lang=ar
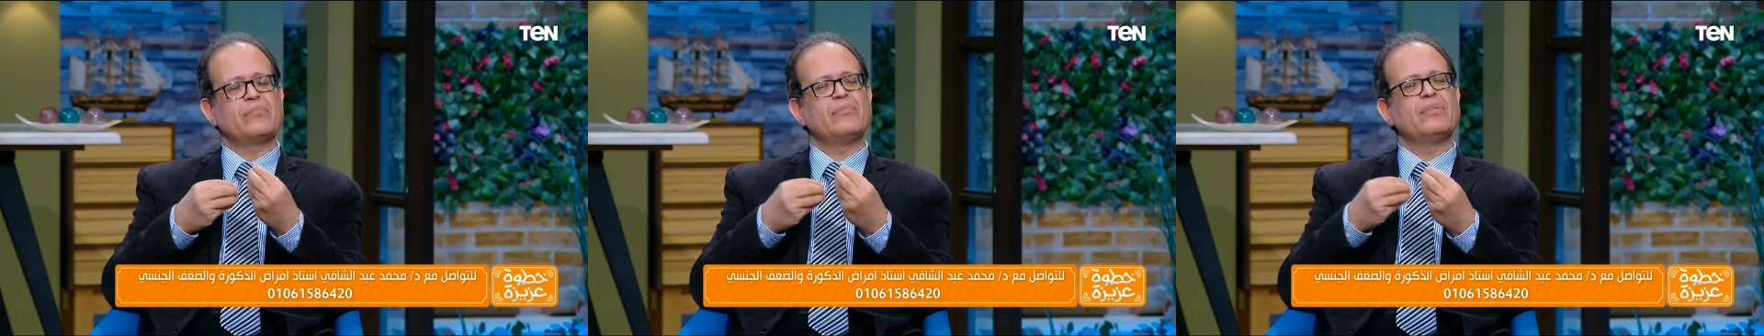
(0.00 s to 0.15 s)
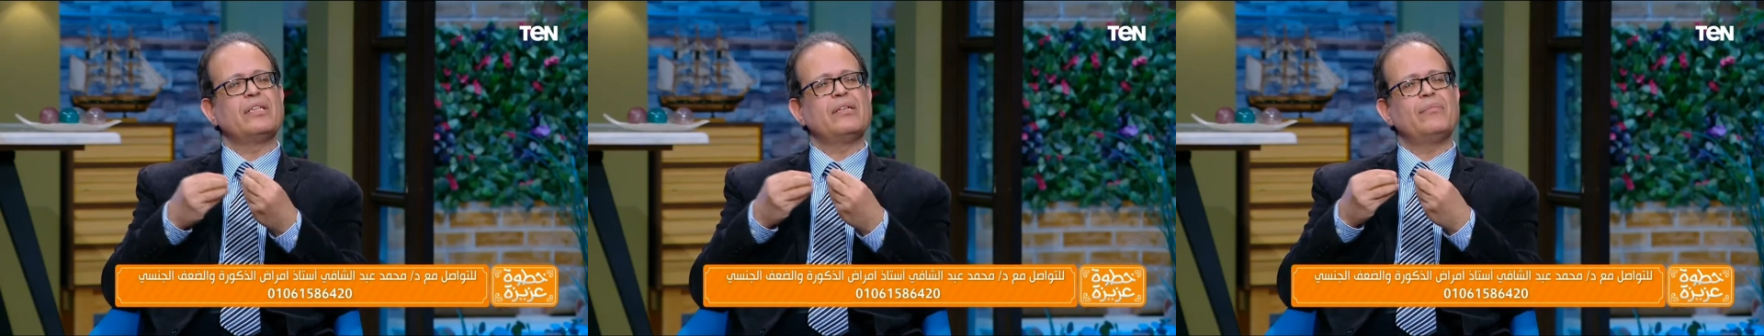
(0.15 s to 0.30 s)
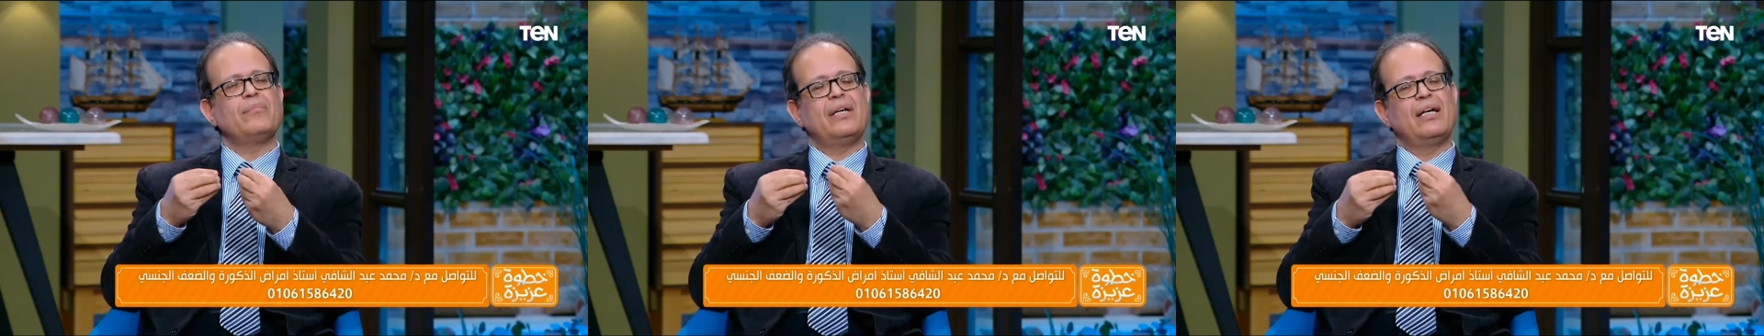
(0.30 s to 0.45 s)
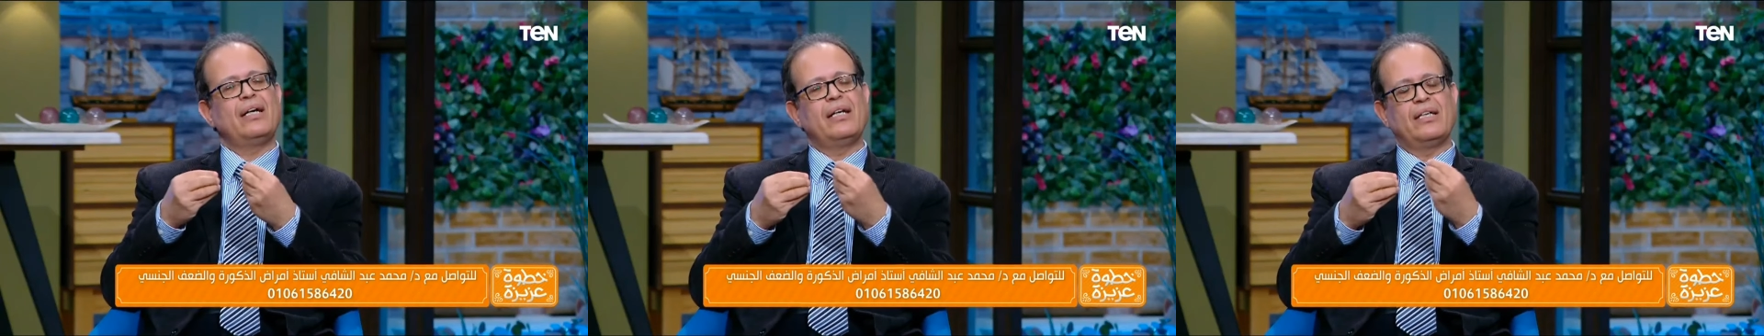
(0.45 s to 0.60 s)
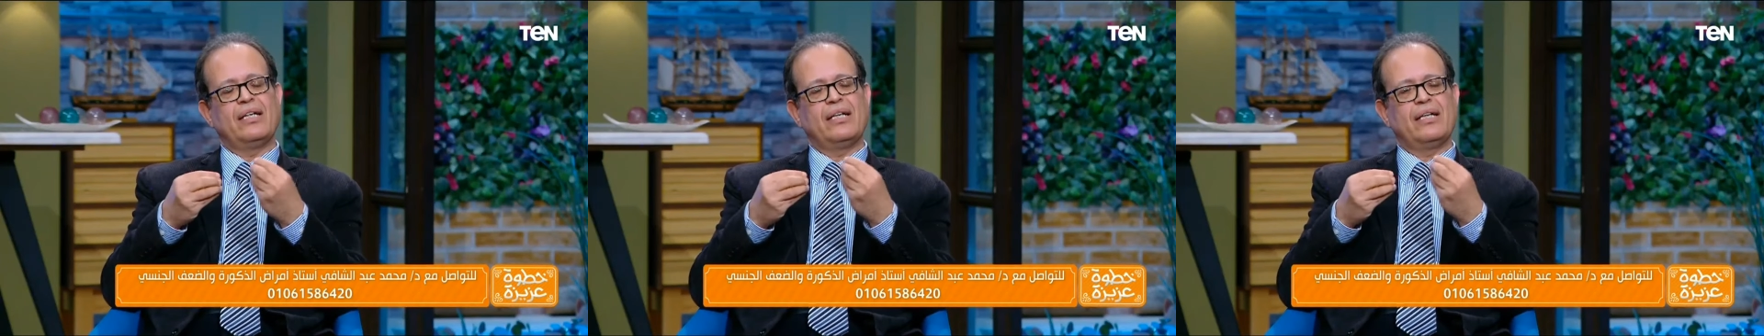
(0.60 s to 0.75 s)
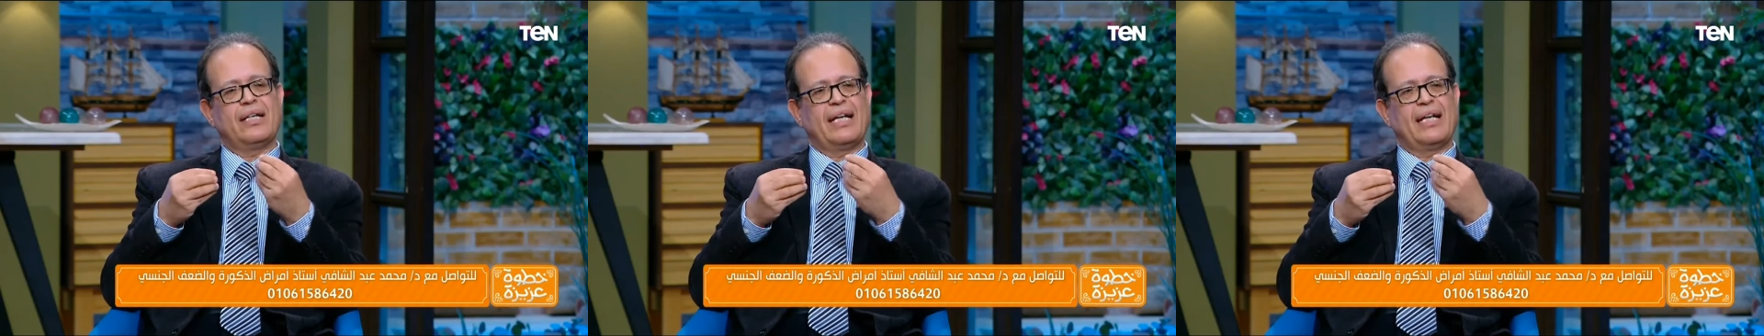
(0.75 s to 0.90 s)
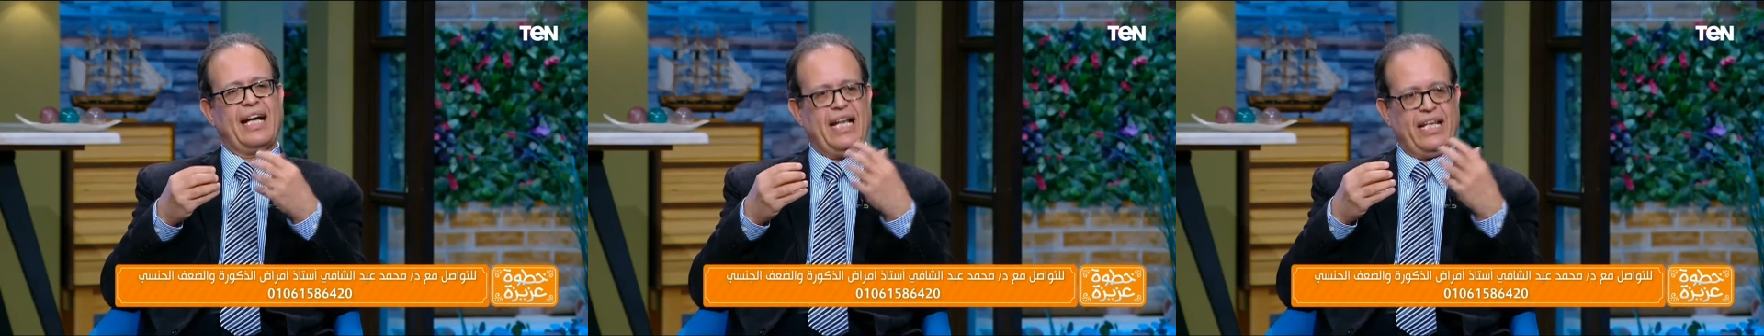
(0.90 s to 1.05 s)

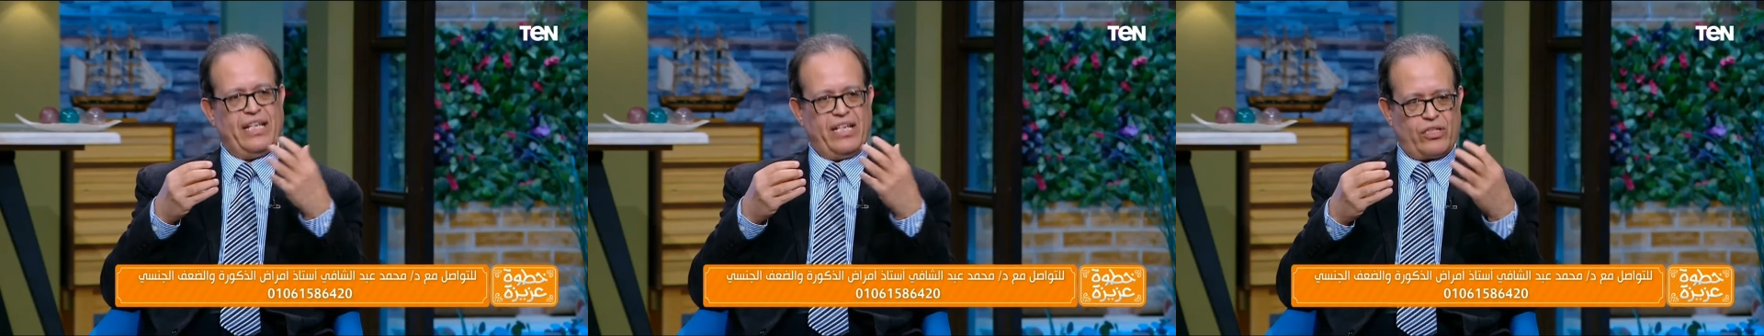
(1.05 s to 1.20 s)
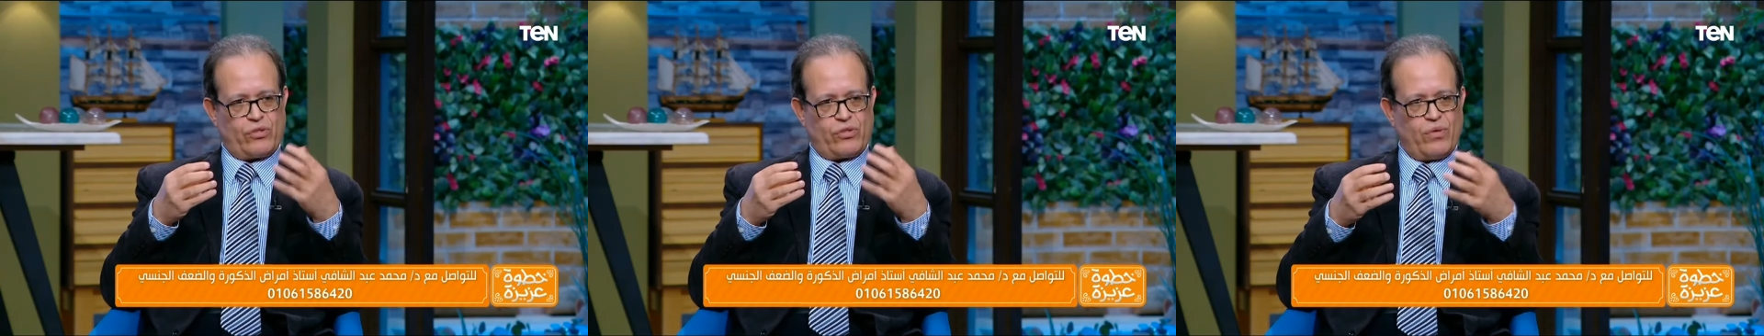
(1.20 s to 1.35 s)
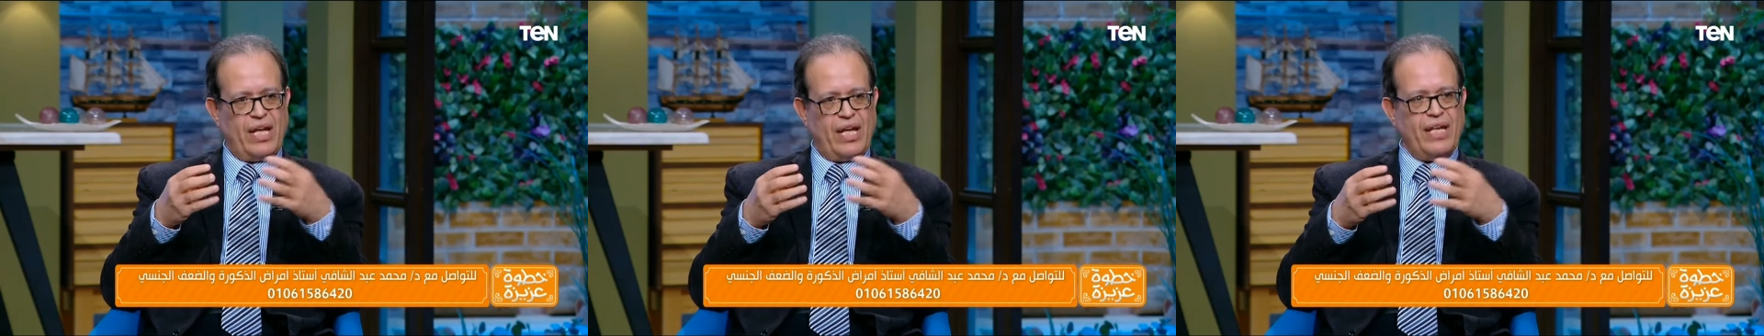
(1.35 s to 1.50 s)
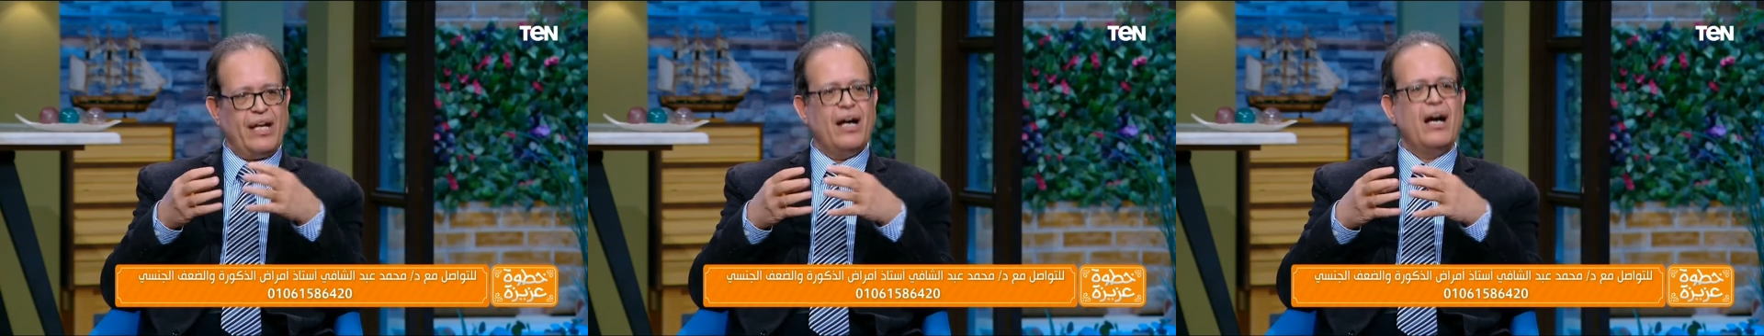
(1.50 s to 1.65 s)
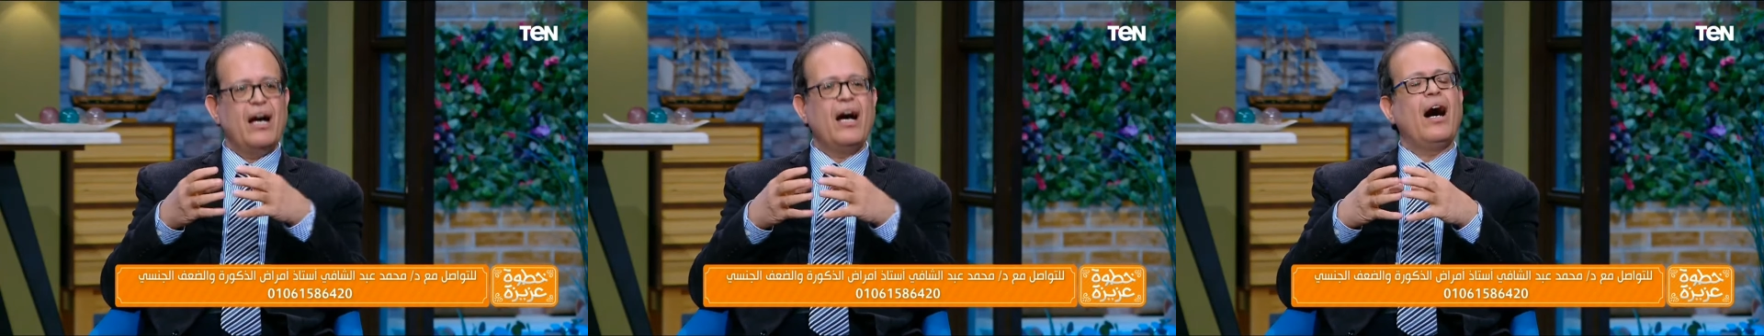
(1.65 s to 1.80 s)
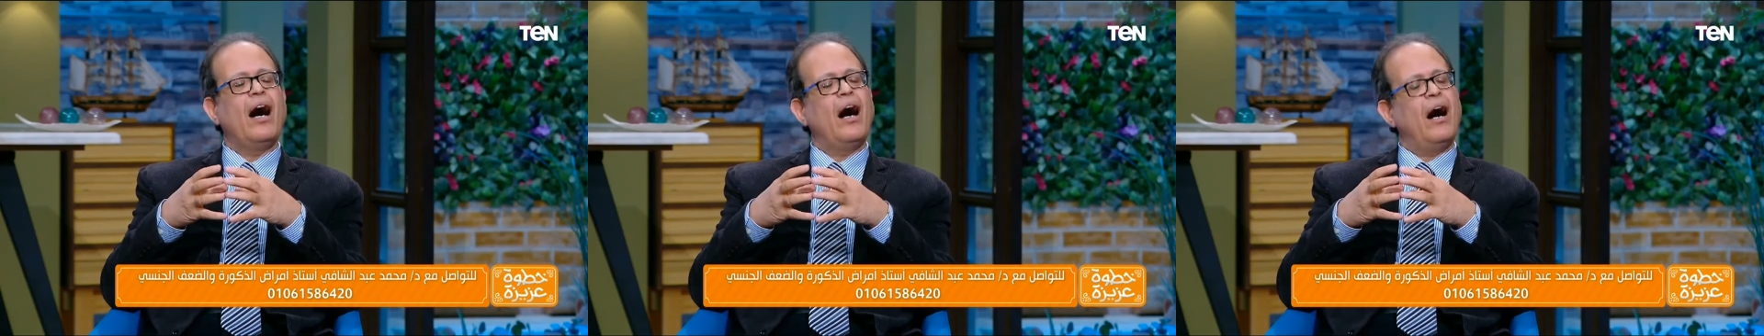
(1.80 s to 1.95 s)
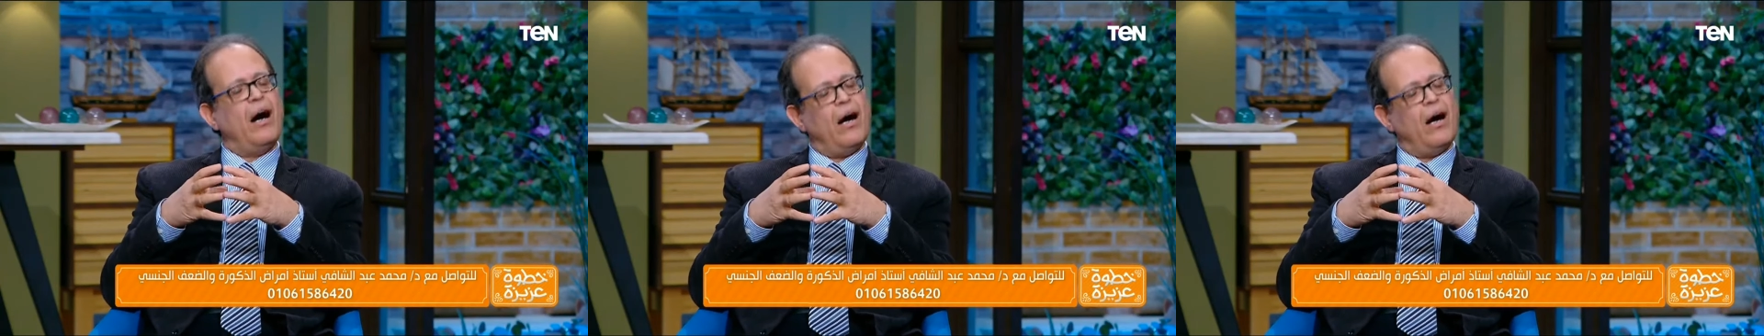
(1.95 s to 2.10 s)
بتبقى غاليه مكلفة شويه مكلفه مثلا
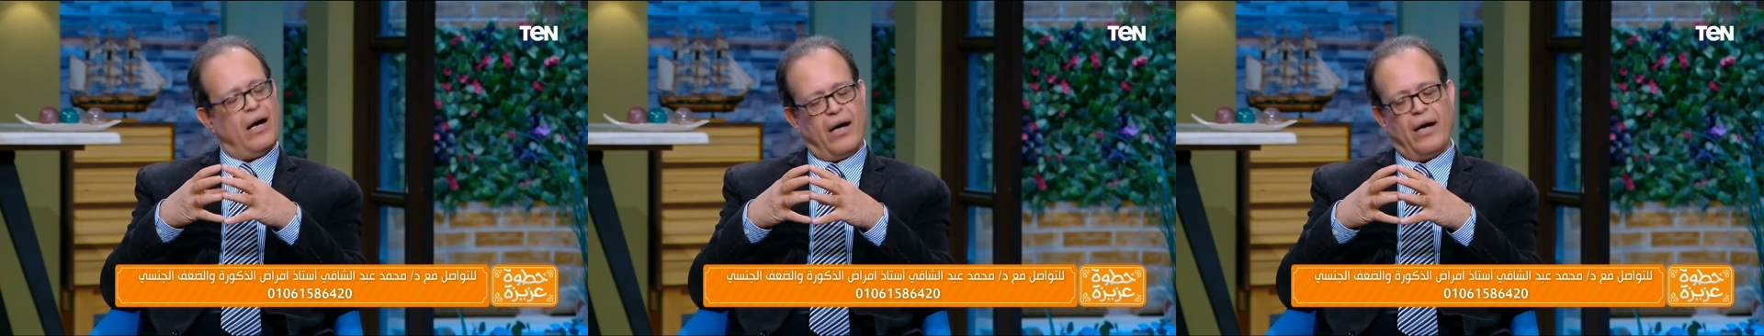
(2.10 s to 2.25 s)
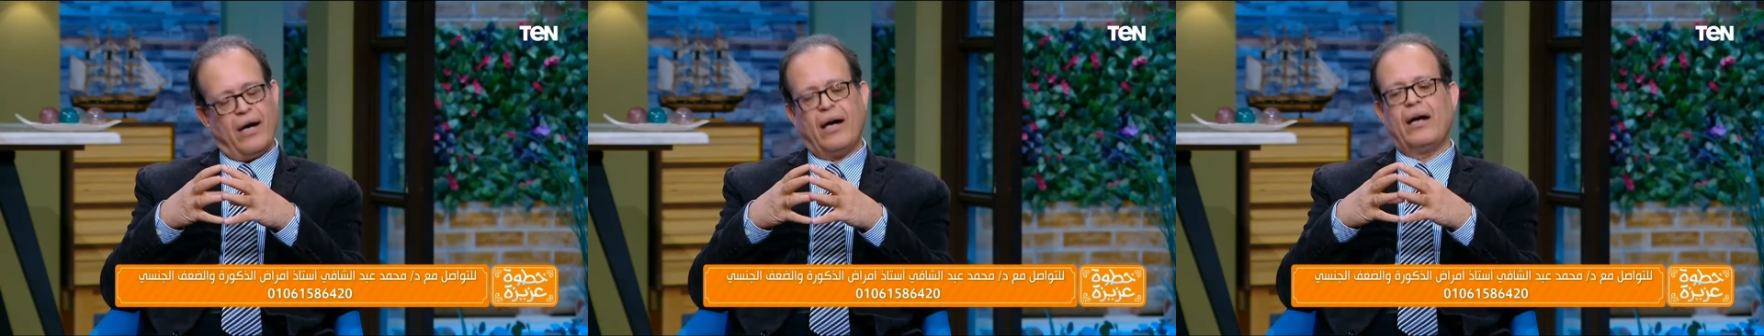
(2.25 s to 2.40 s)
آه,